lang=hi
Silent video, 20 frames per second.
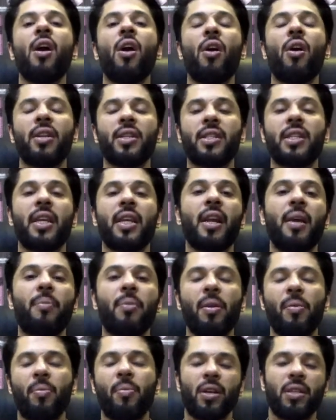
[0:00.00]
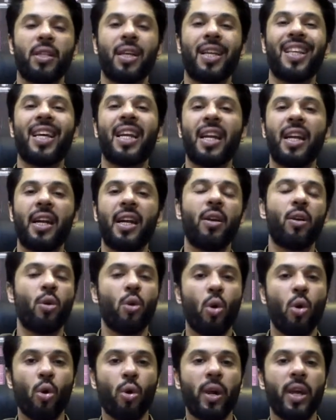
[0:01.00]
और स्किन आपकी बहुत ज़्यादा रेड
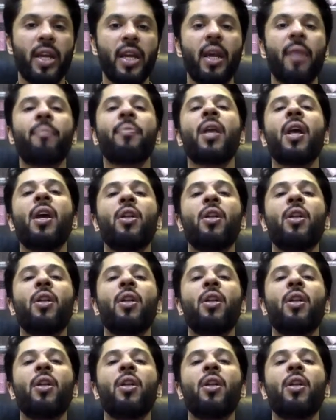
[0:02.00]
हो गई है